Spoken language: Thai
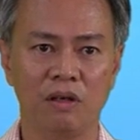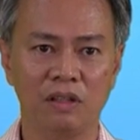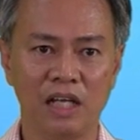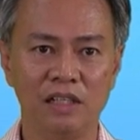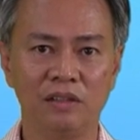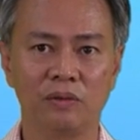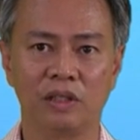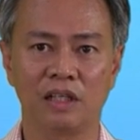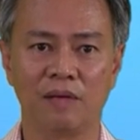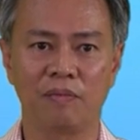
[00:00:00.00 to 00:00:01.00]
ก็ท้ายที่สุด
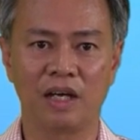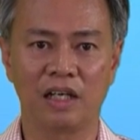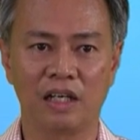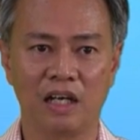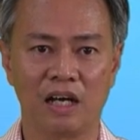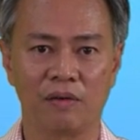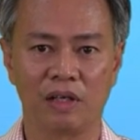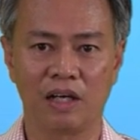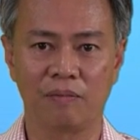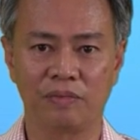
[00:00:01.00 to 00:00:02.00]
นะครับงานดังกล่าว
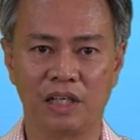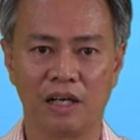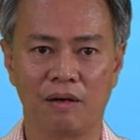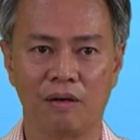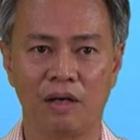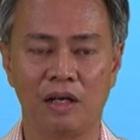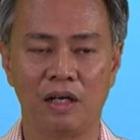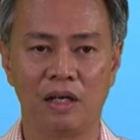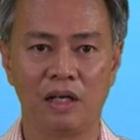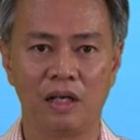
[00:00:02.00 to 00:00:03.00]
นะครับ จะ
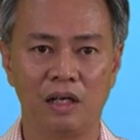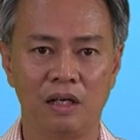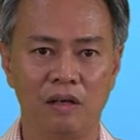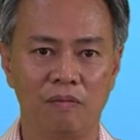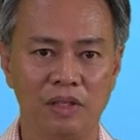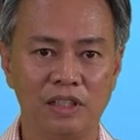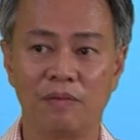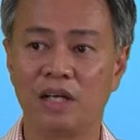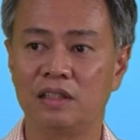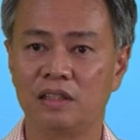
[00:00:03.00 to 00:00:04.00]
ไม่สา
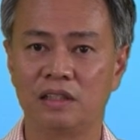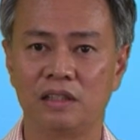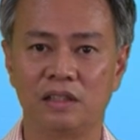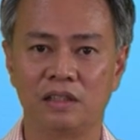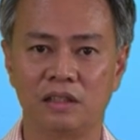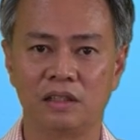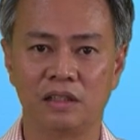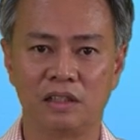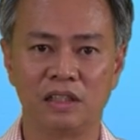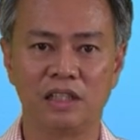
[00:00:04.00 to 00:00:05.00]
มารถ
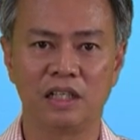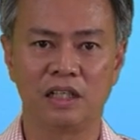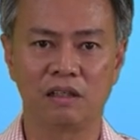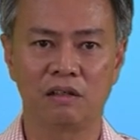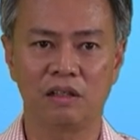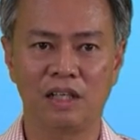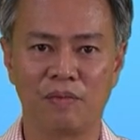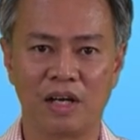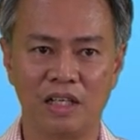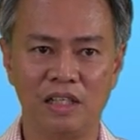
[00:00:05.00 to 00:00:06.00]
เกิดขึ้นเนี่ยแล้วก็
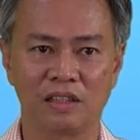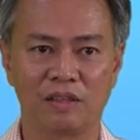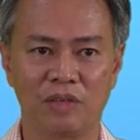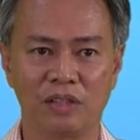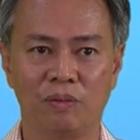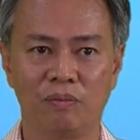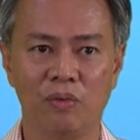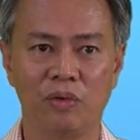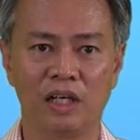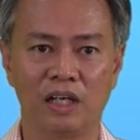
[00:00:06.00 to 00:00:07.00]
ทำงานได้อย่างสำเร็จสม
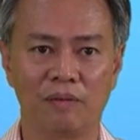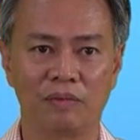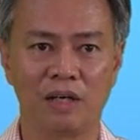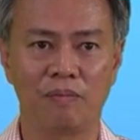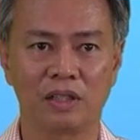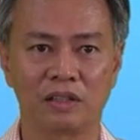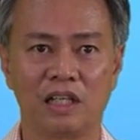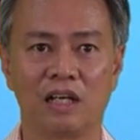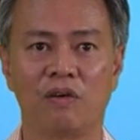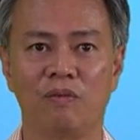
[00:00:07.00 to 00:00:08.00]
บูรณ์นะครับ ถ้าปราศ
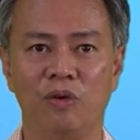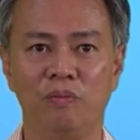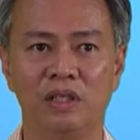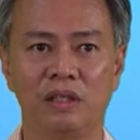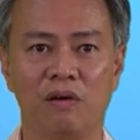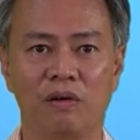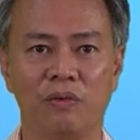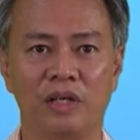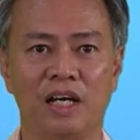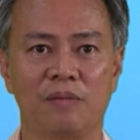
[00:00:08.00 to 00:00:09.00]
จากความร่วมมือของ
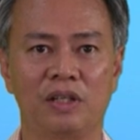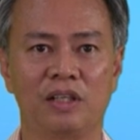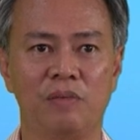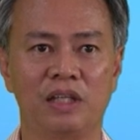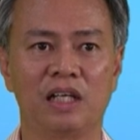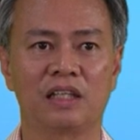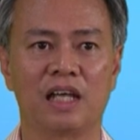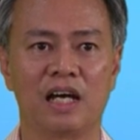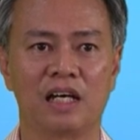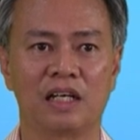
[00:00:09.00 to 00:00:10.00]
หน่วยงานพันธมิตร
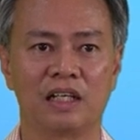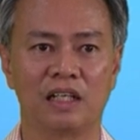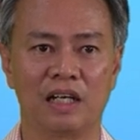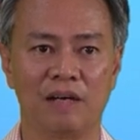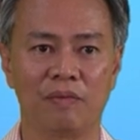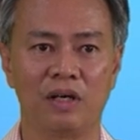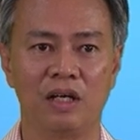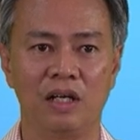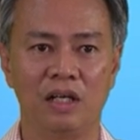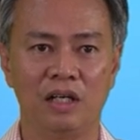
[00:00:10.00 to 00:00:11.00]
ต่าง ๆนะครับ
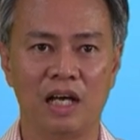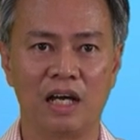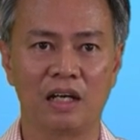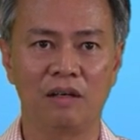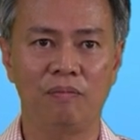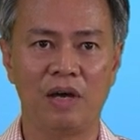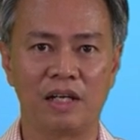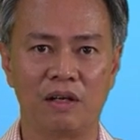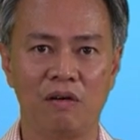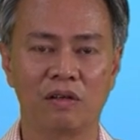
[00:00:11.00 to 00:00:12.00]
ทั้งภา
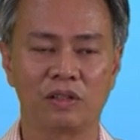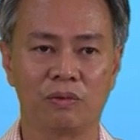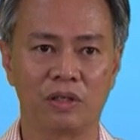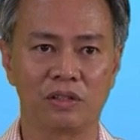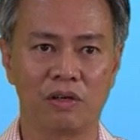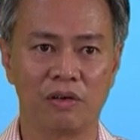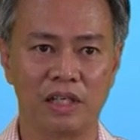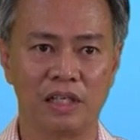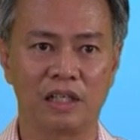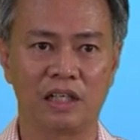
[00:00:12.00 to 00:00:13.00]
ยนอกสวทช
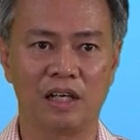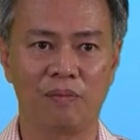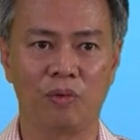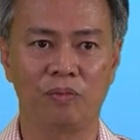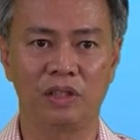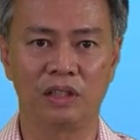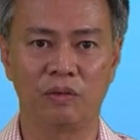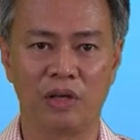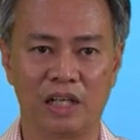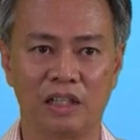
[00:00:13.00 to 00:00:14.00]
เองนะครับ รวมถึง
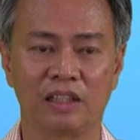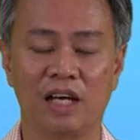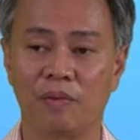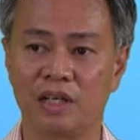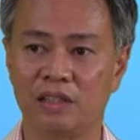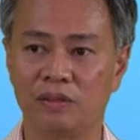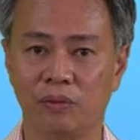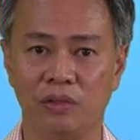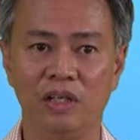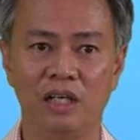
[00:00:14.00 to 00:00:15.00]
หน่วยงานต่าง ๆ ภายใน
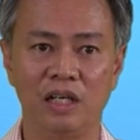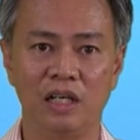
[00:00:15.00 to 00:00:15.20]
ศูนย์